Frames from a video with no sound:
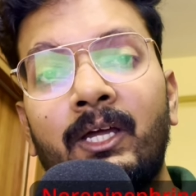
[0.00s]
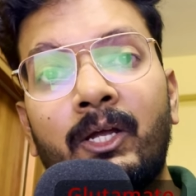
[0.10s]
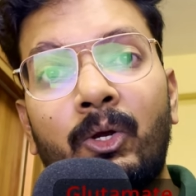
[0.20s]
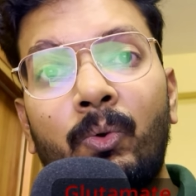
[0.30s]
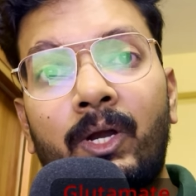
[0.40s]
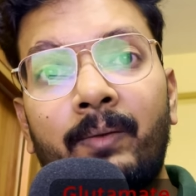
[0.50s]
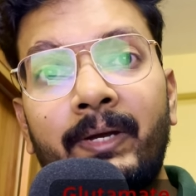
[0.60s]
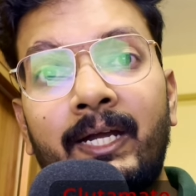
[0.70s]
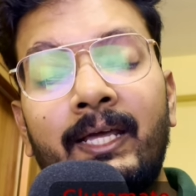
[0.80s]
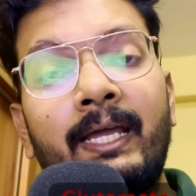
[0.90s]

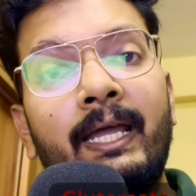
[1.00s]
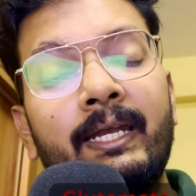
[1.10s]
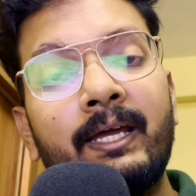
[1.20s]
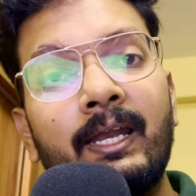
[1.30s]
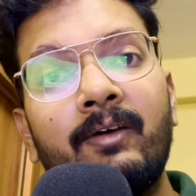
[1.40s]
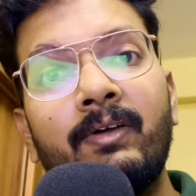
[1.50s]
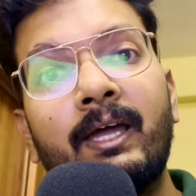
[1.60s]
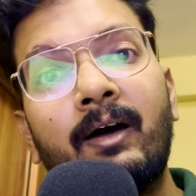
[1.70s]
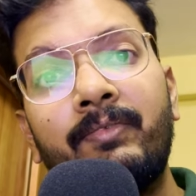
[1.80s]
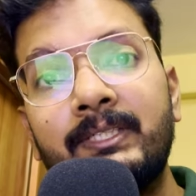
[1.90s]
ग्लूटामेट इनका लेवल
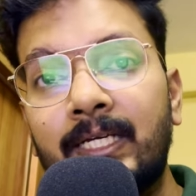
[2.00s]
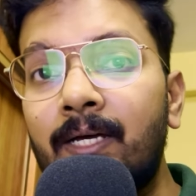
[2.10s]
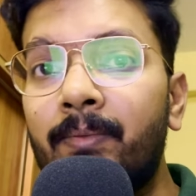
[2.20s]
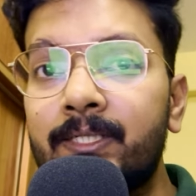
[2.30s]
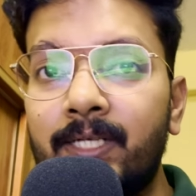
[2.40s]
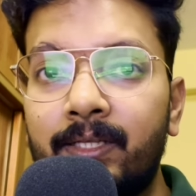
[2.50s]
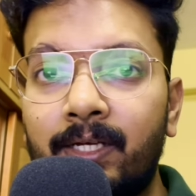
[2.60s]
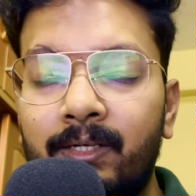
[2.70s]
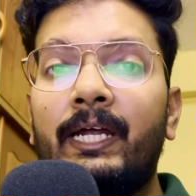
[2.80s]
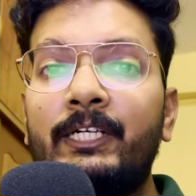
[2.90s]
काफ़ी ज़्यादा बढ़ जाता
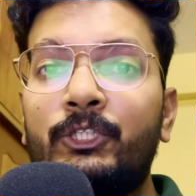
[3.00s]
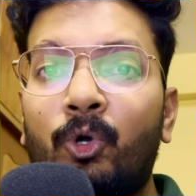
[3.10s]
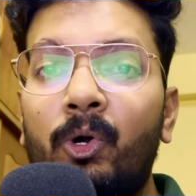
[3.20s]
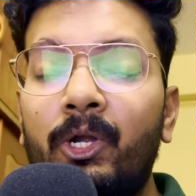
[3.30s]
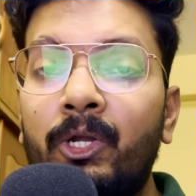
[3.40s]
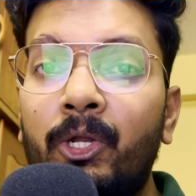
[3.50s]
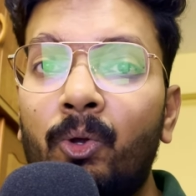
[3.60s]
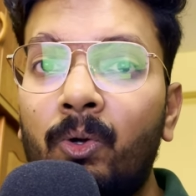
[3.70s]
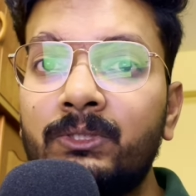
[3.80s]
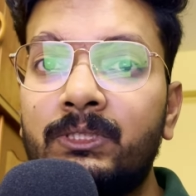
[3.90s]
है इन शॉर्ट
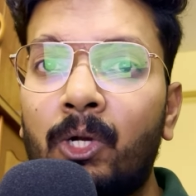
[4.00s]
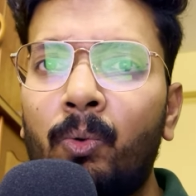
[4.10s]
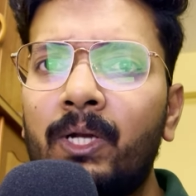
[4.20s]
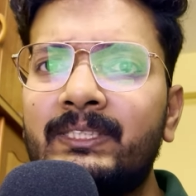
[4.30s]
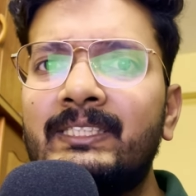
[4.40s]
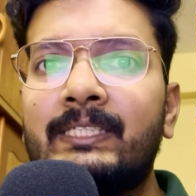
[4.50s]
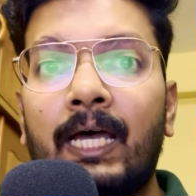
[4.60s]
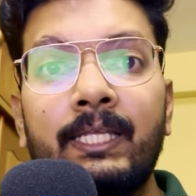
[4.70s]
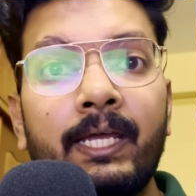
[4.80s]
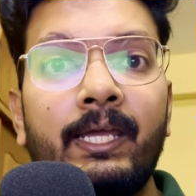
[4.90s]
न्यूरॉन्स ज़रूरत से
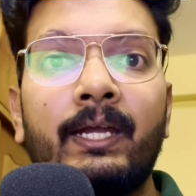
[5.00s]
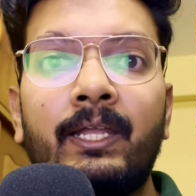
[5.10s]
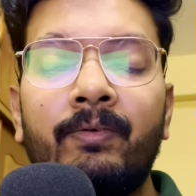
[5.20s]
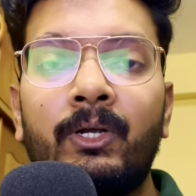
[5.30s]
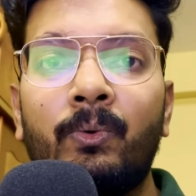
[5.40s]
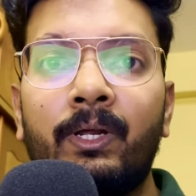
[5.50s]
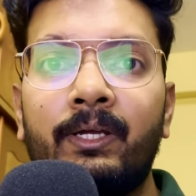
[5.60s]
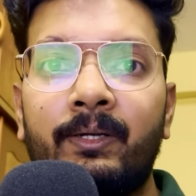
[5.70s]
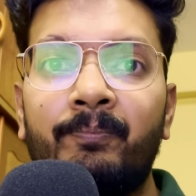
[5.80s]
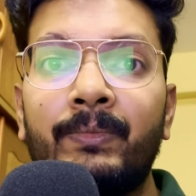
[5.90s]
ज़्यादा ही एक्टिवेट हो रहे
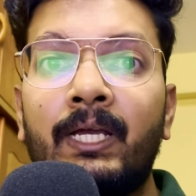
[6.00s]
हैं